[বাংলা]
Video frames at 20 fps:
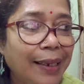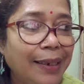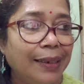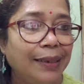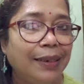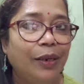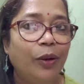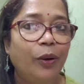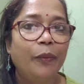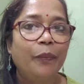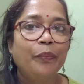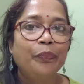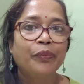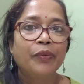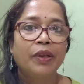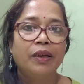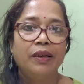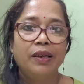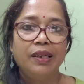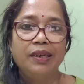দেখিয়ে দিল
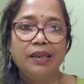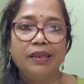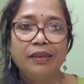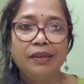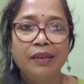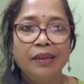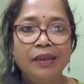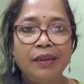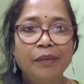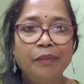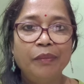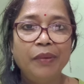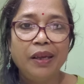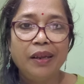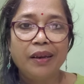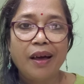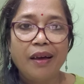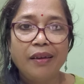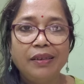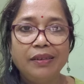এ
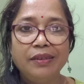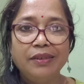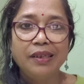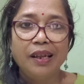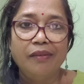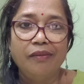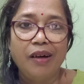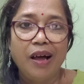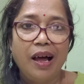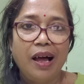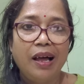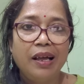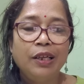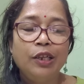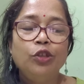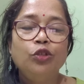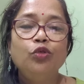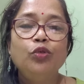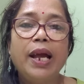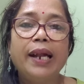মেয়েরা হি জলবা
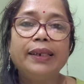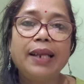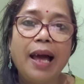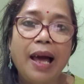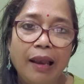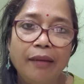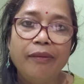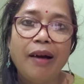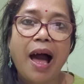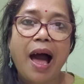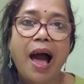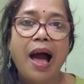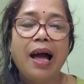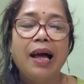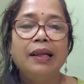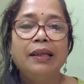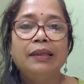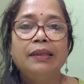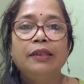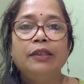তুই একটা হালবা
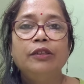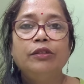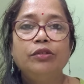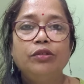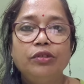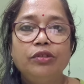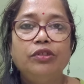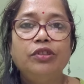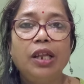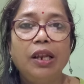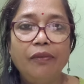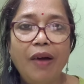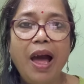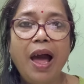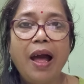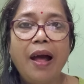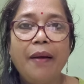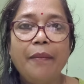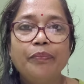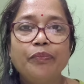জলবা
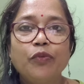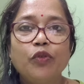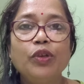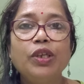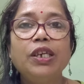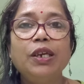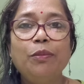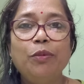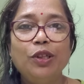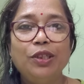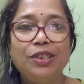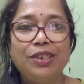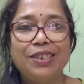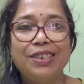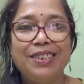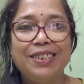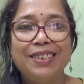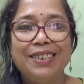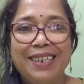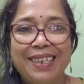তুই কী বলছিস